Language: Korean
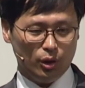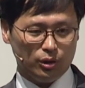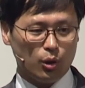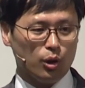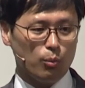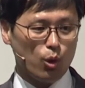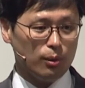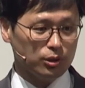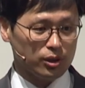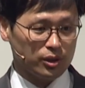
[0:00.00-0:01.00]
근데 거기 뭐가
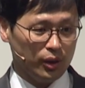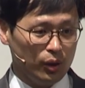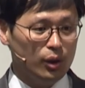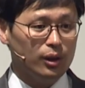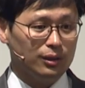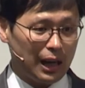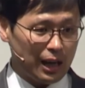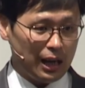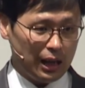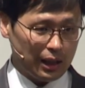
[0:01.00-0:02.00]
붙었어요?
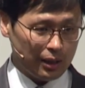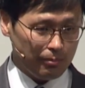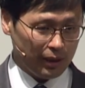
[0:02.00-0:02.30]
나라라는